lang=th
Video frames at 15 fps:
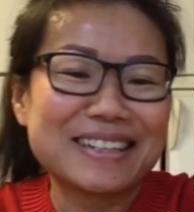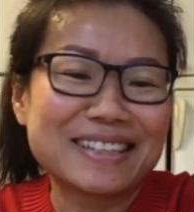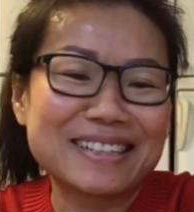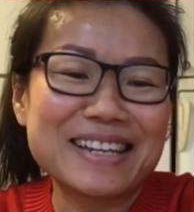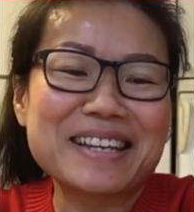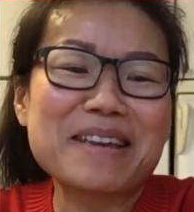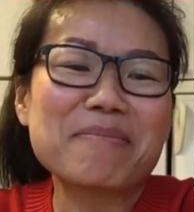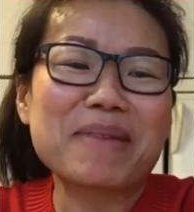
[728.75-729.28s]
ใส่
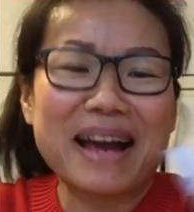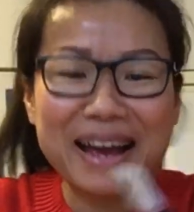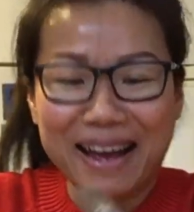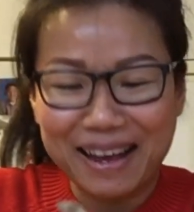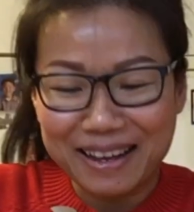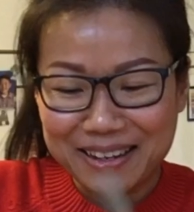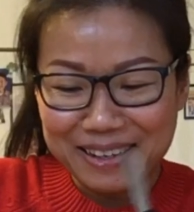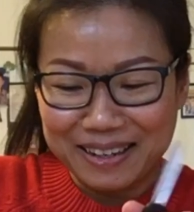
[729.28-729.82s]
เกียร์หมา
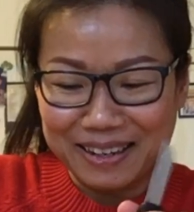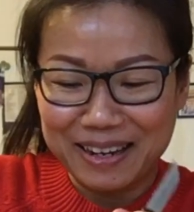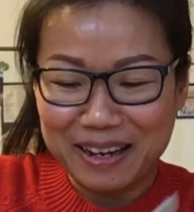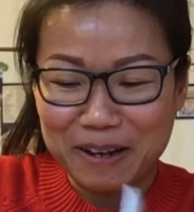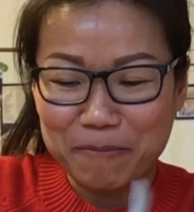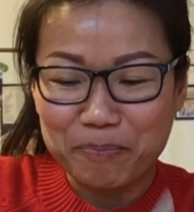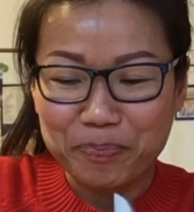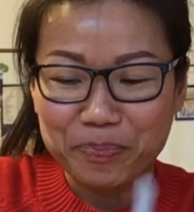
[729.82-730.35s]
นะ
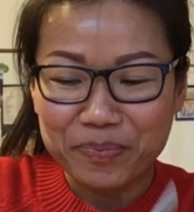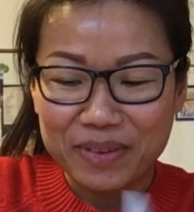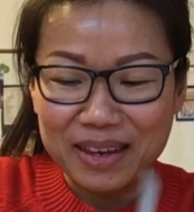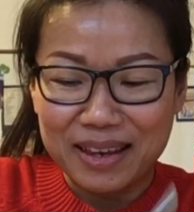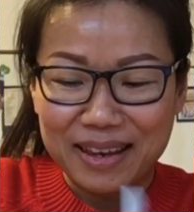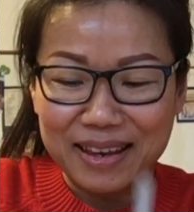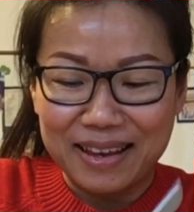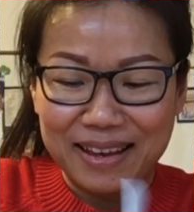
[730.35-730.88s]
คะ
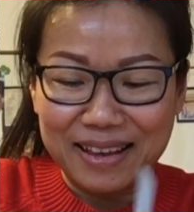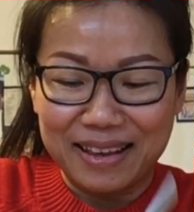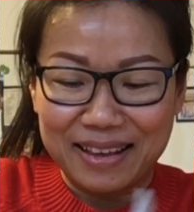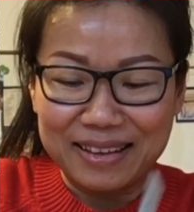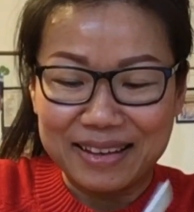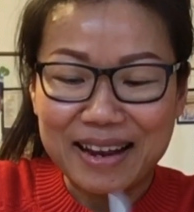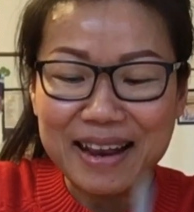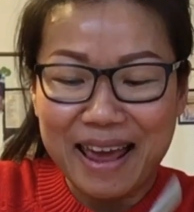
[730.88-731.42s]

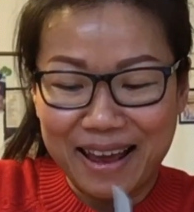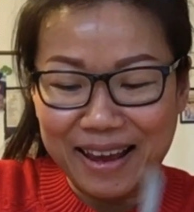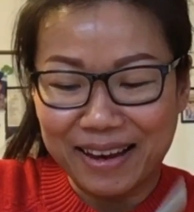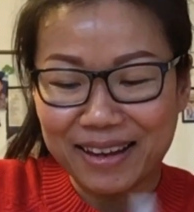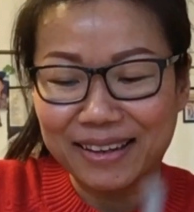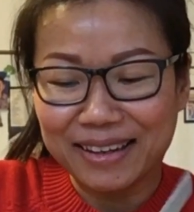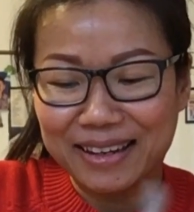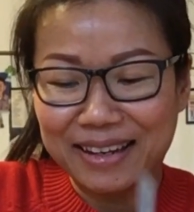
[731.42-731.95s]
นั่นแหละไอ้
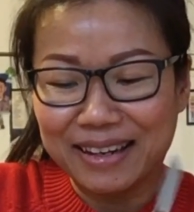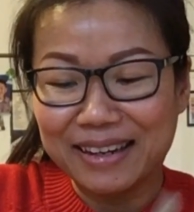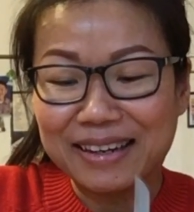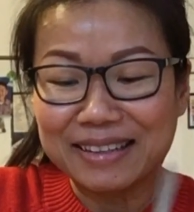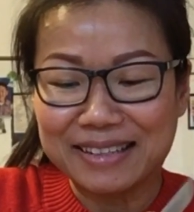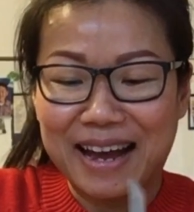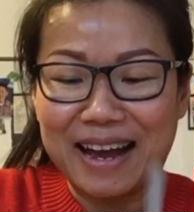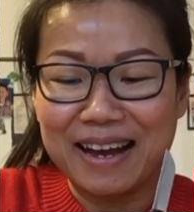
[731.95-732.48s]
ก็เลยเลิก
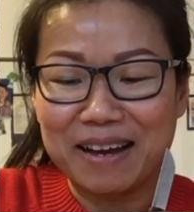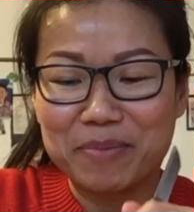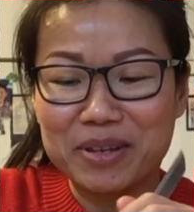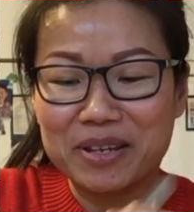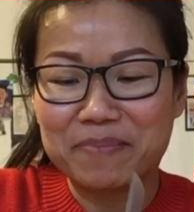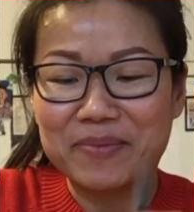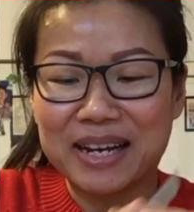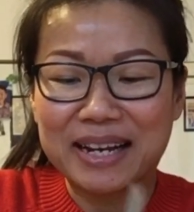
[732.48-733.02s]
ช้าค่ะไป
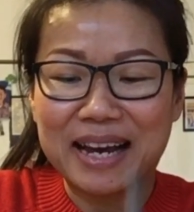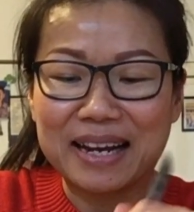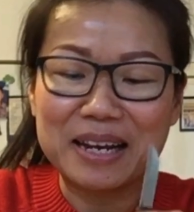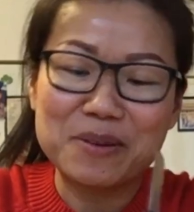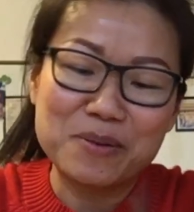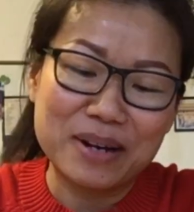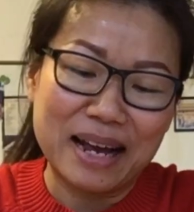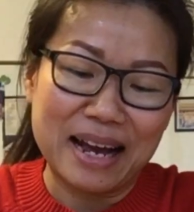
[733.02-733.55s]
หยิบแจกันให้
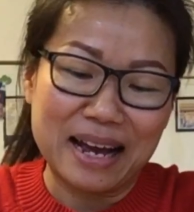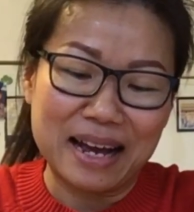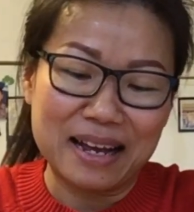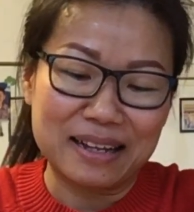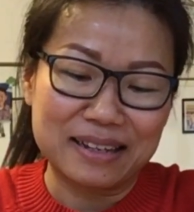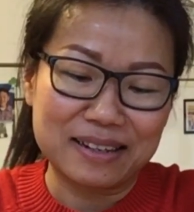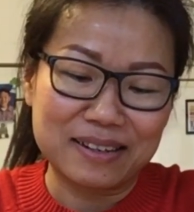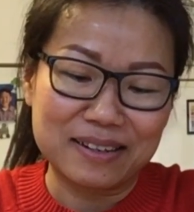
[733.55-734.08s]
ลูกค้า
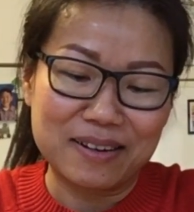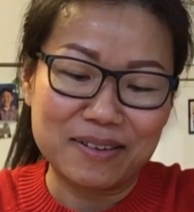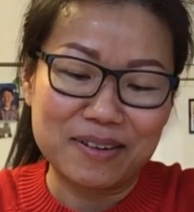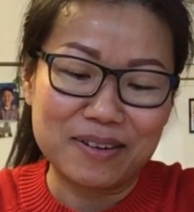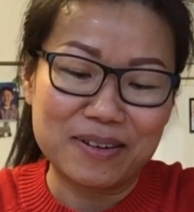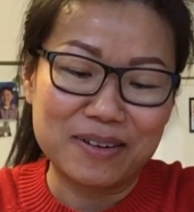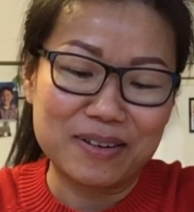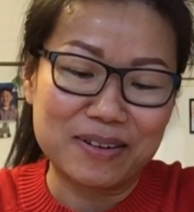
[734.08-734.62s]
แล้วก็